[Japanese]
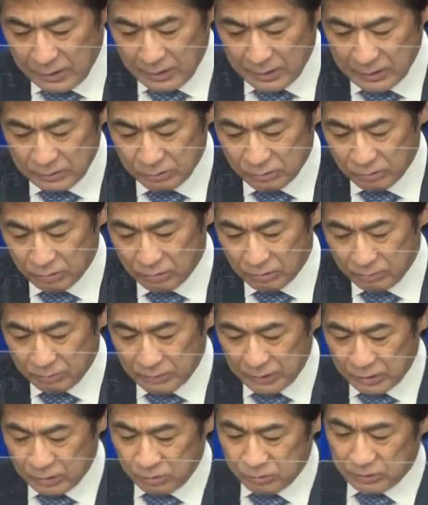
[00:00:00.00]
あの、
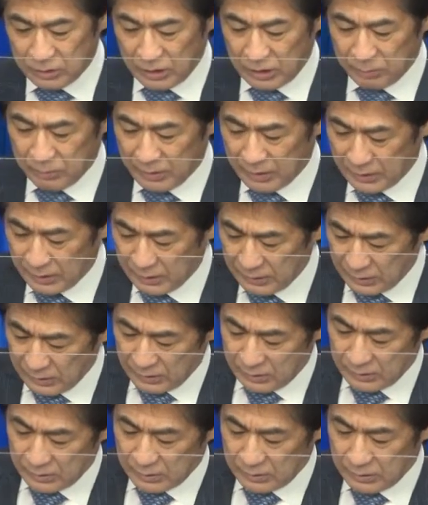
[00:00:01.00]
まあ、言うなれば
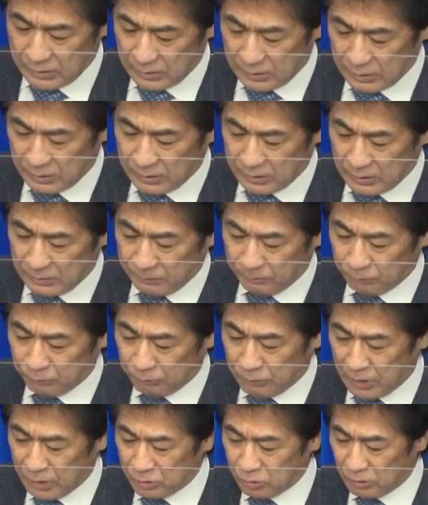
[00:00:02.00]
あ
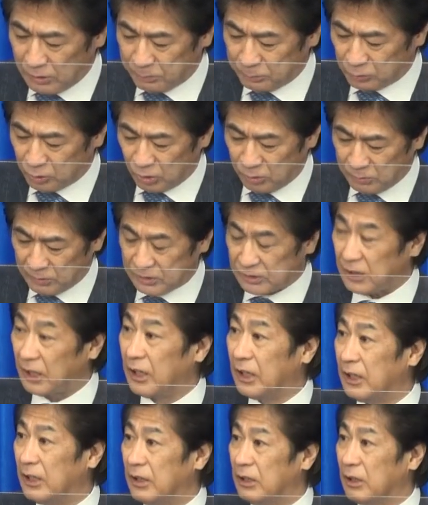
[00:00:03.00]
バージョンアップといいます
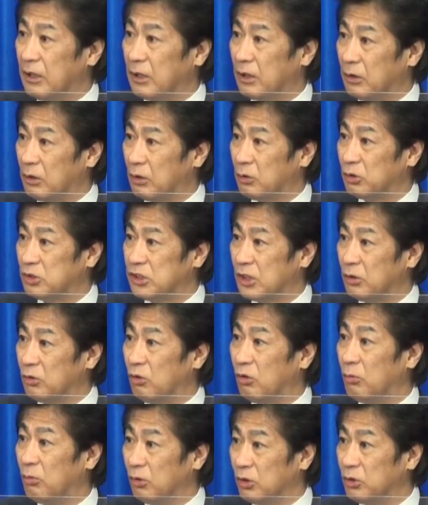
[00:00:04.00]
かあこちらの
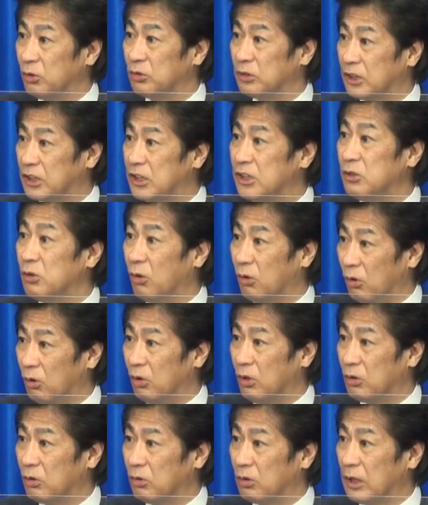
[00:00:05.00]
方もいろんな機能を
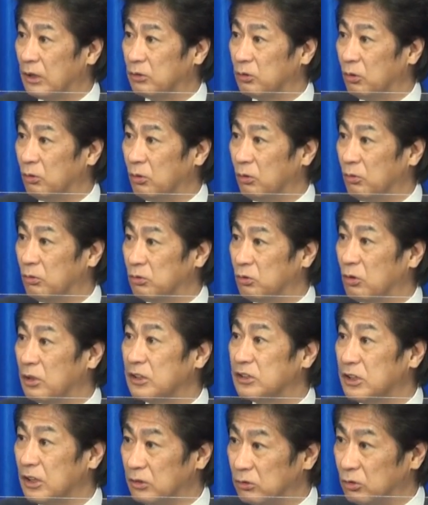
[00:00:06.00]
この後動
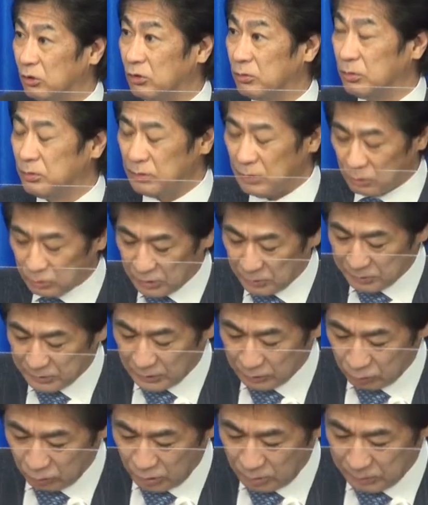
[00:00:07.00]
かしていくという部分がございま
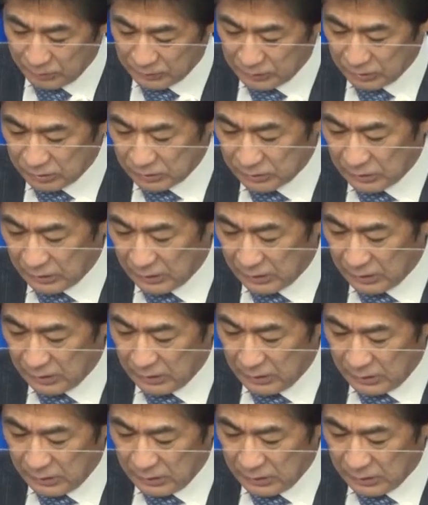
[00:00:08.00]
す例えばですね
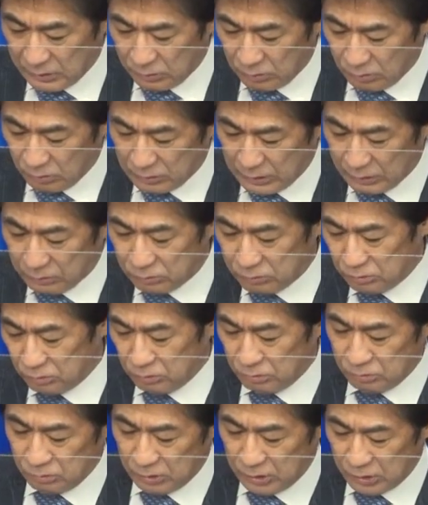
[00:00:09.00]
あの各
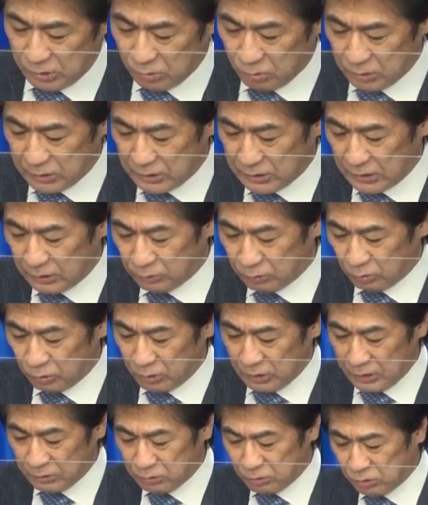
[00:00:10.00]
医療機関の
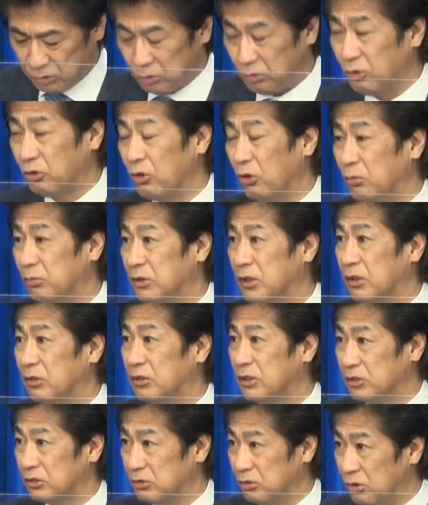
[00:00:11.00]
予約状況を見える
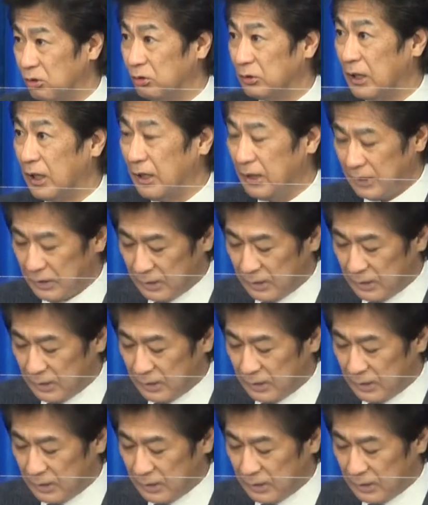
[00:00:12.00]
化するような